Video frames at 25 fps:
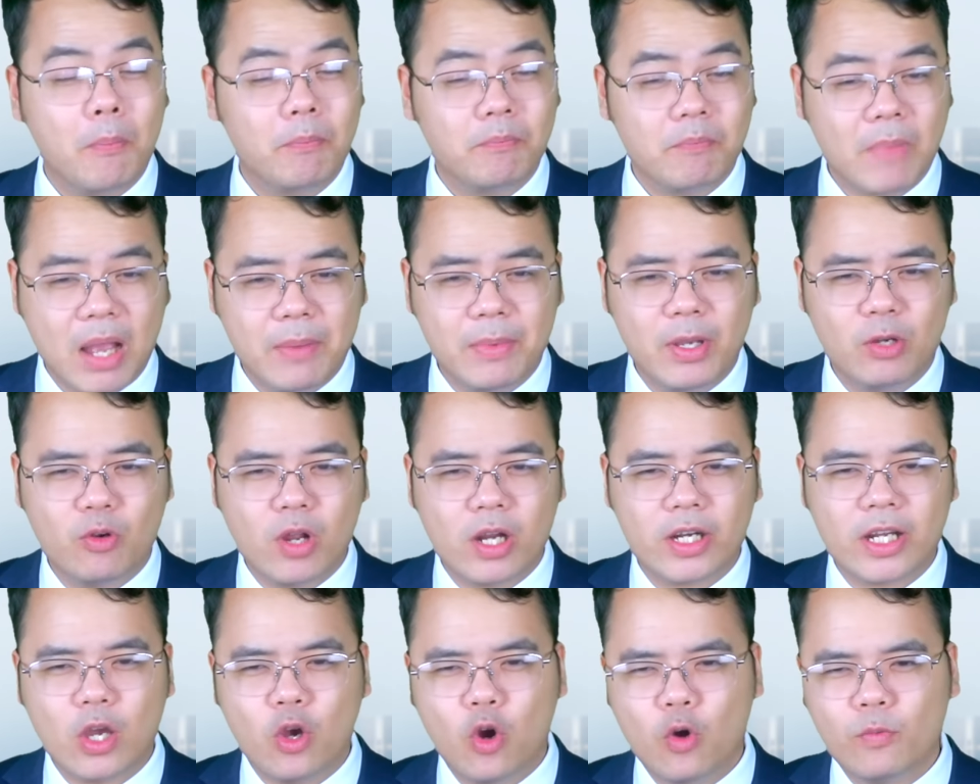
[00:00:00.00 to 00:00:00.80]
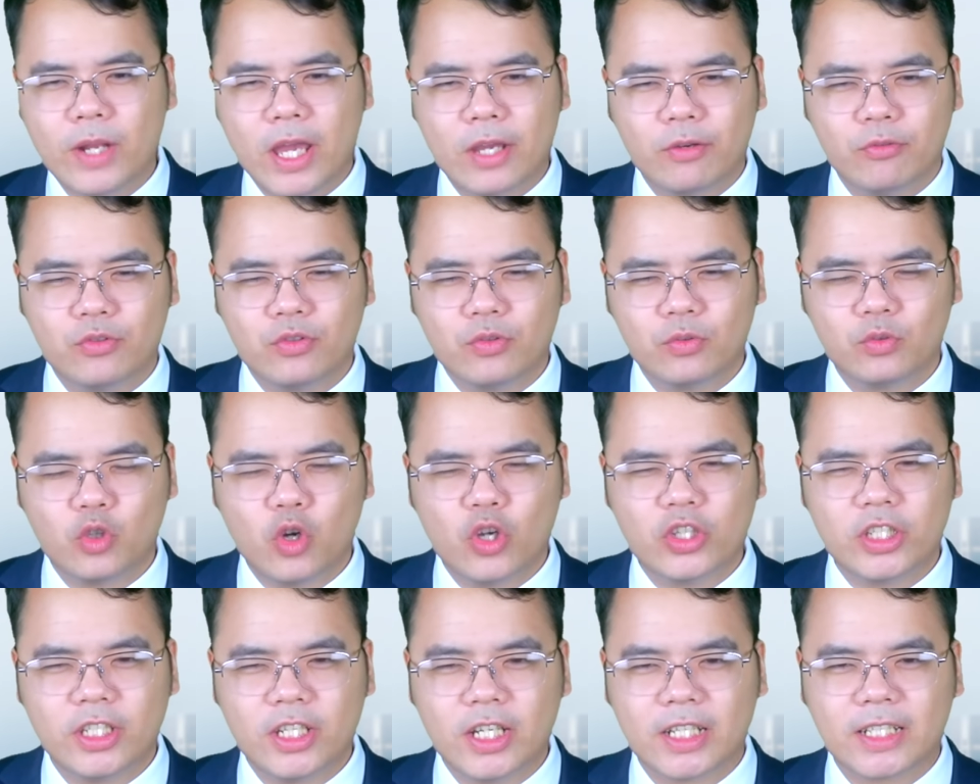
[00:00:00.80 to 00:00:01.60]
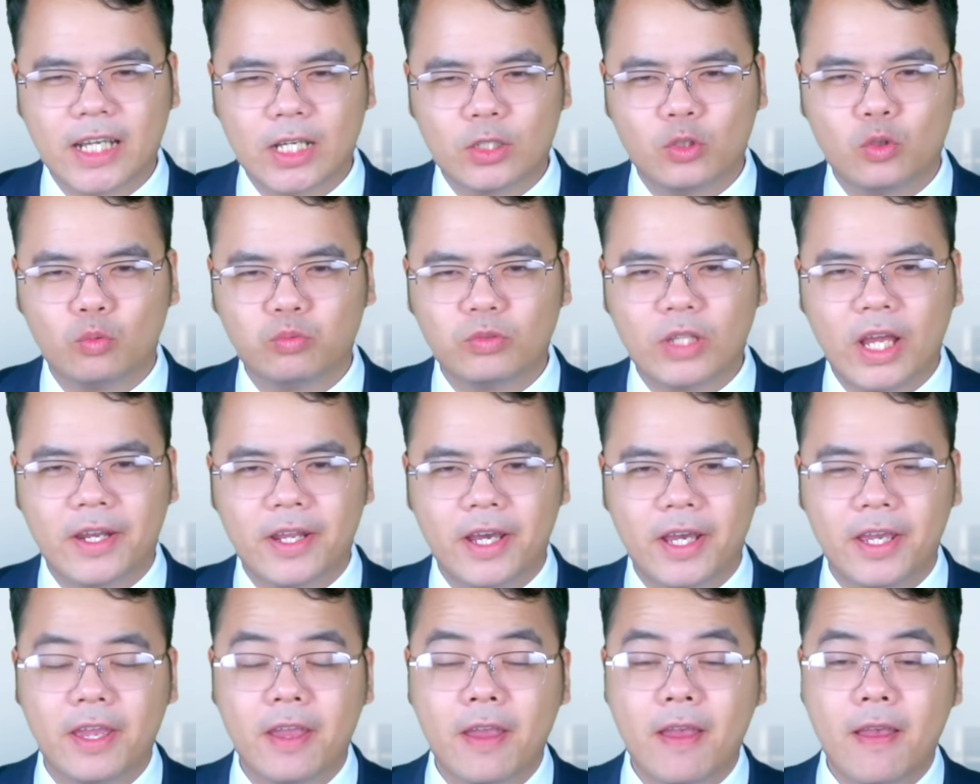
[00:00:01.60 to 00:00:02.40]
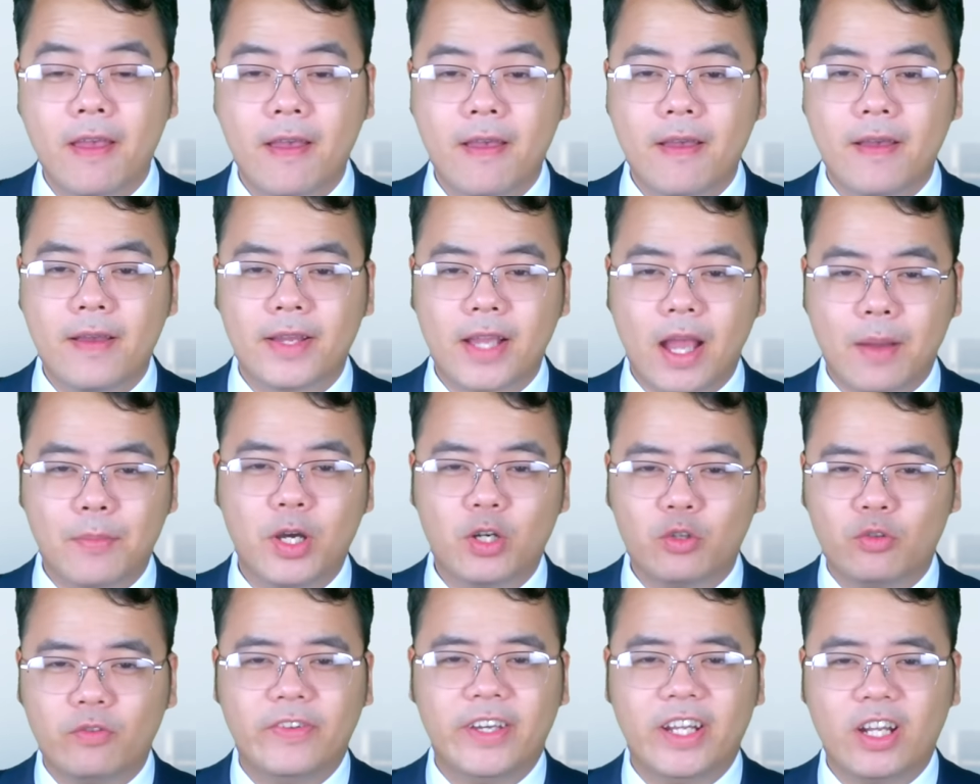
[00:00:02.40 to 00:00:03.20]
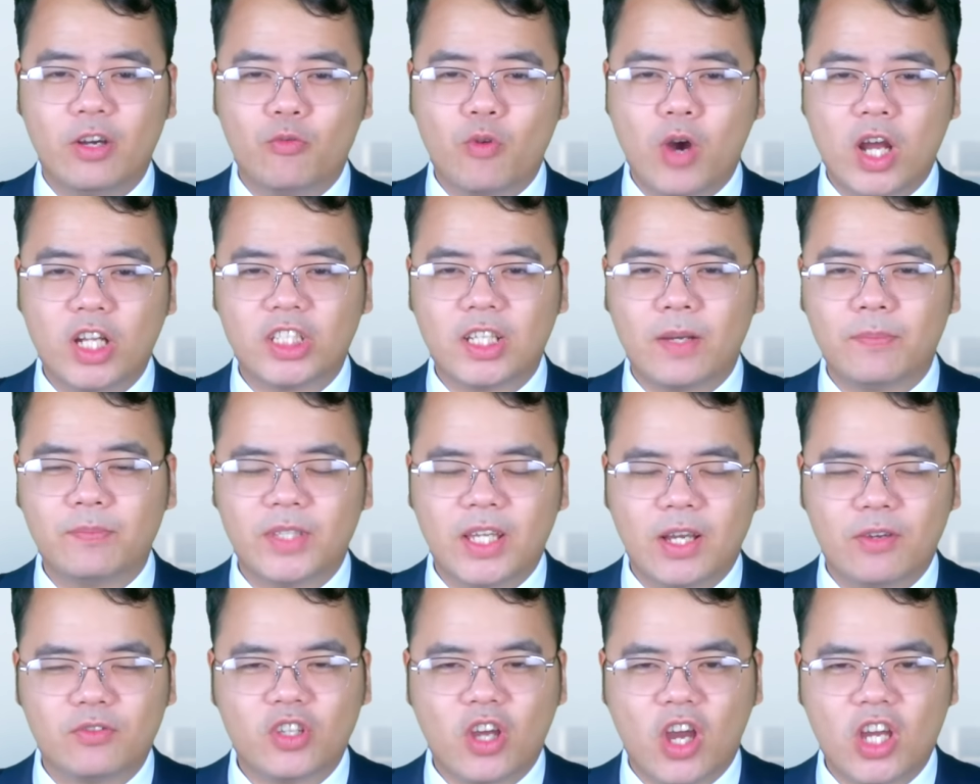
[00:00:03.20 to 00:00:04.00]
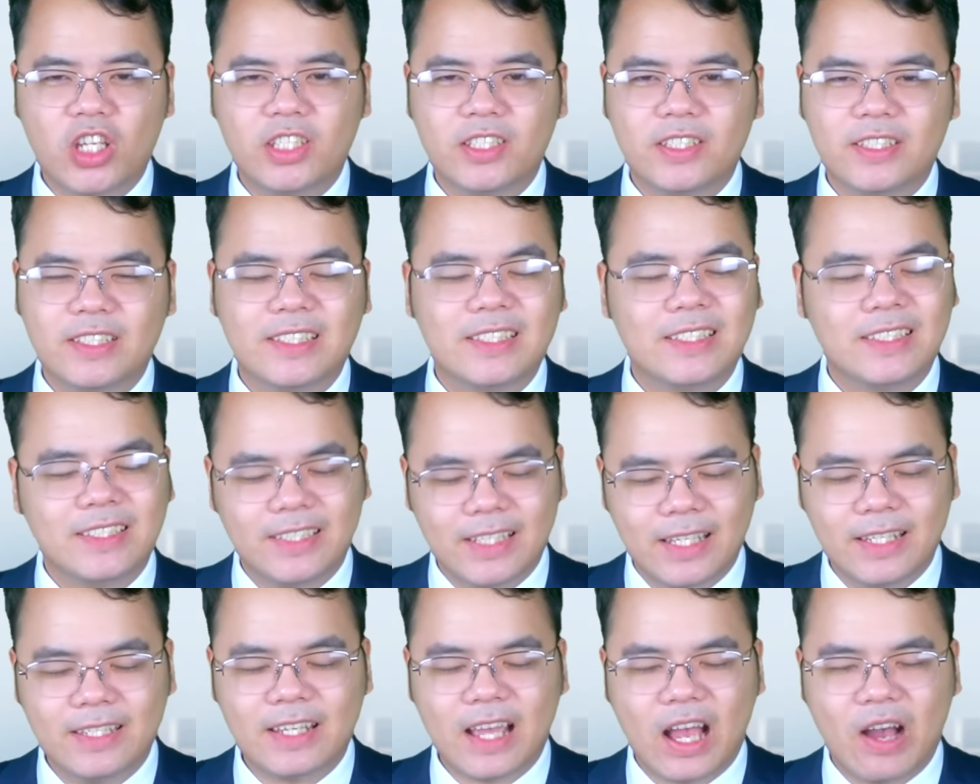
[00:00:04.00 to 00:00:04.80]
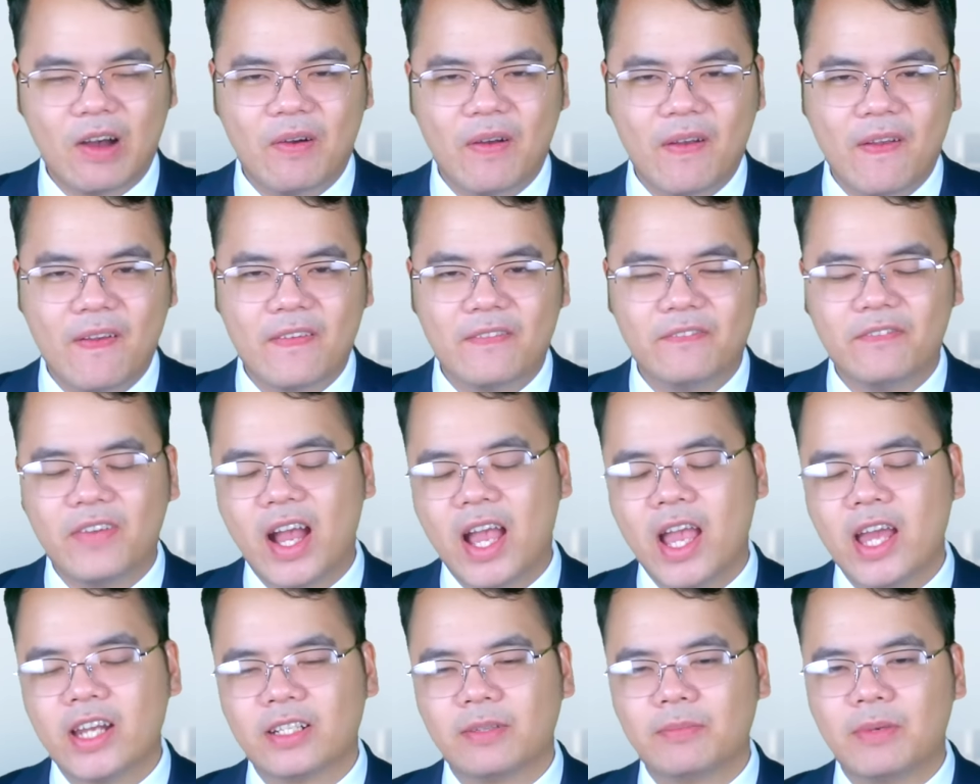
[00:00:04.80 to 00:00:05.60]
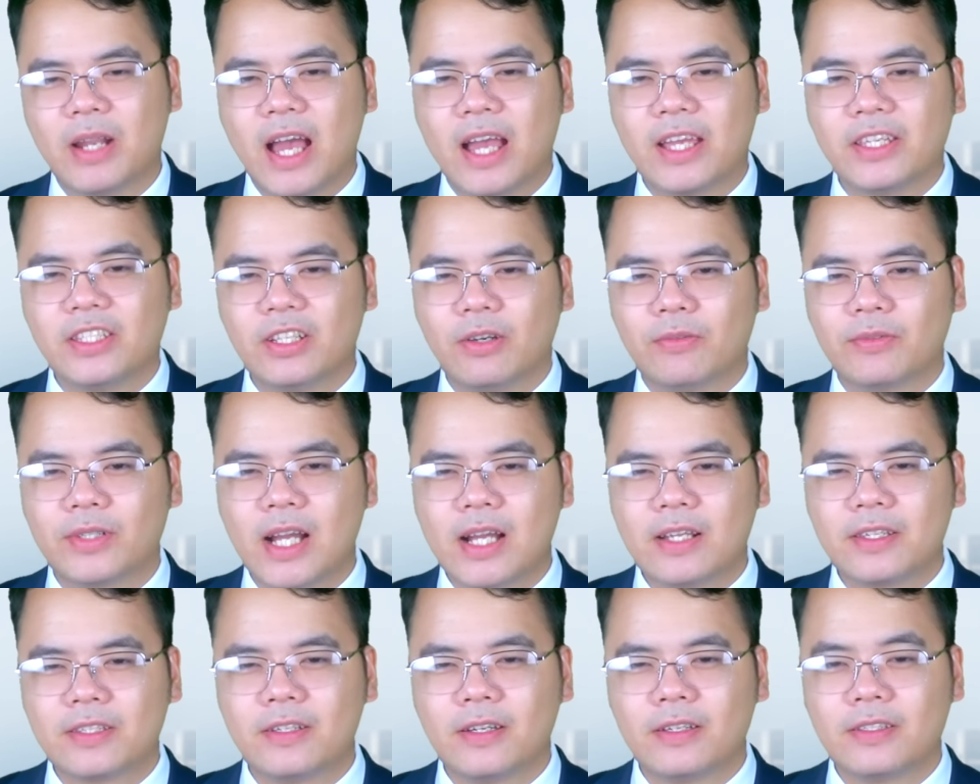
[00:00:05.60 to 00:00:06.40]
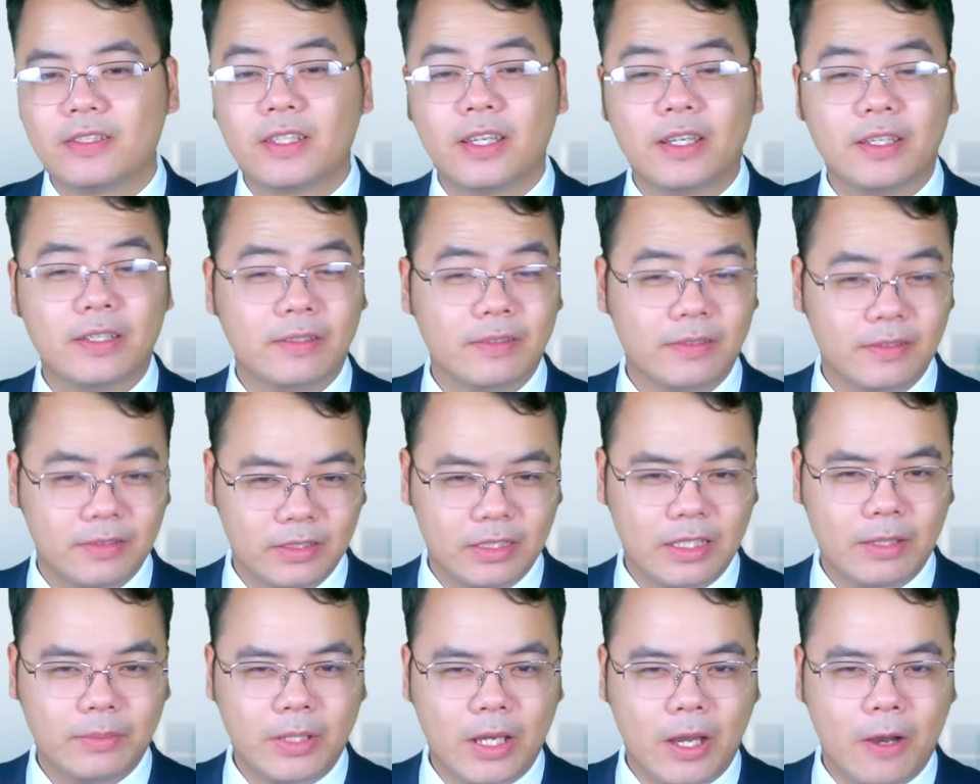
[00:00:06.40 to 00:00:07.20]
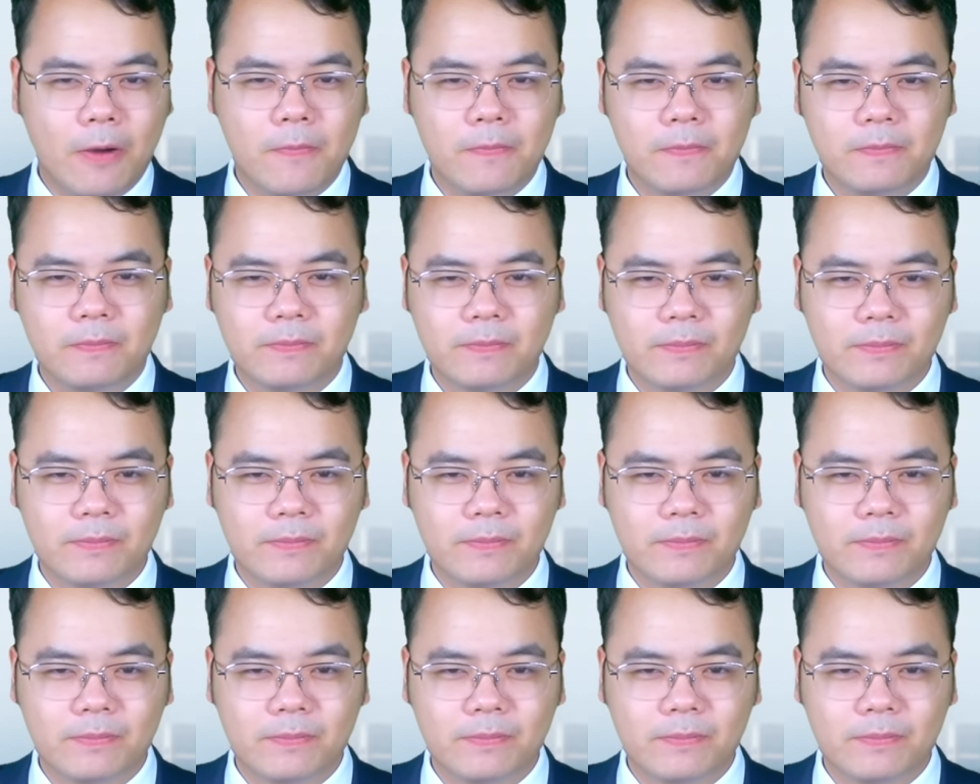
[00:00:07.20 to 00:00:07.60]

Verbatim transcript: Bài bình luận ngày hôm nay của chúng tôi xin được kết thúc tại đây. Cảm ơn quý vị đã quan tâm theo dõi. Xin chào và hẹn gặp lại trong các chương trình tiếp theo.